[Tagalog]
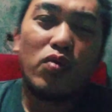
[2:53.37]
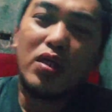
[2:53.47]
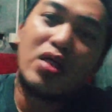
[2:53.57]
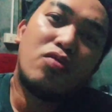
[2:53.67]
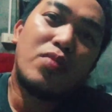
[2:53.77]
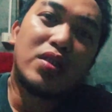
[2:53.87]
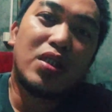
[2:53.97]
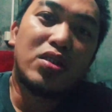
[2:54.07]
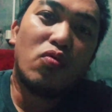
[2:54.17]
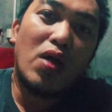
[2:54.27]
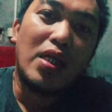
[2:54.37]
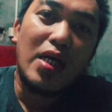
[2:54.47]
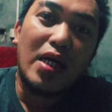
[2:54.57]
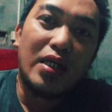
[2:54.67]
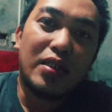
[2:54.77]
huwag kayong
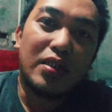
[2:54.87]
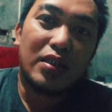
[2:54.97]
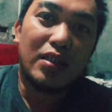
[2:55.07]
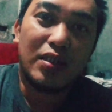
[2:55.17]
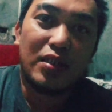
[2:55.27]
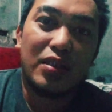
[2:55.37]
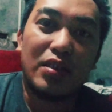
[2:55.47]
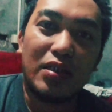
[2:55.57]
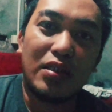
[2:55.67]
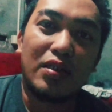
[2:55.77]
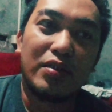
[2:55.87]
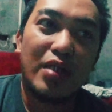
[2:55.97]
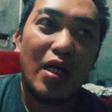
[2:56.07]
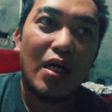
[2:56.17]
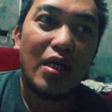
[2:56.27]
magtitiwala
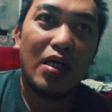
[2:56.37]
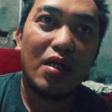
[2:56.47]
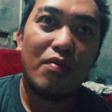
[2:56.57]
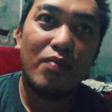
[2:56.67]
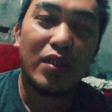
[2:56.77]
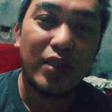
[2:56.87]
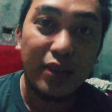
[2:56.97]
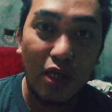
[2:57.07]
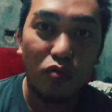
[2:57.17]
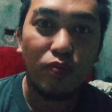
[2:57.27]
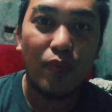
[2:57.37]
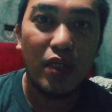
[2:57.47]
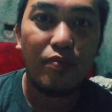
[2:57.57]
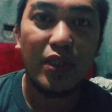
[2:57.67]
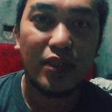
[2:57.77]
na magda-down
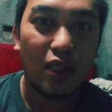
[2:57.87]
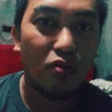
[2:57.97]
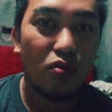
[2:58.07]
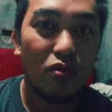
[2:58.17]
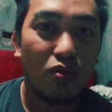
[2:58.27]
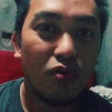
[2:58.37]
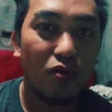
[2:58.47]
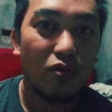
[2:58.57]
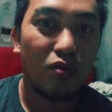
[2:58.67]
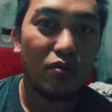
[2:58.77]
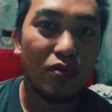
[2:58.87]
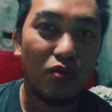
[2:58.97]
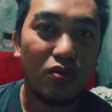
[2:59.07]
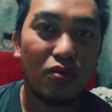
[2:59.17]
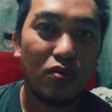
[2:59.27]
payment kayo,
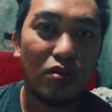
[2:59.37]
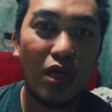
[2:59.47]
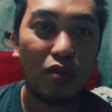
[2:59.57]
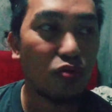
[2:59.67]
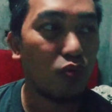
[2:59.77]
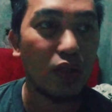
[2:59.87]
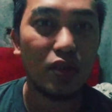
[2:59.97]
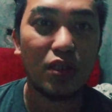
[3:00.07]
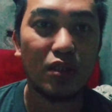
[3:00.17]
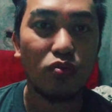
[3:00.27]
no? Lalo 20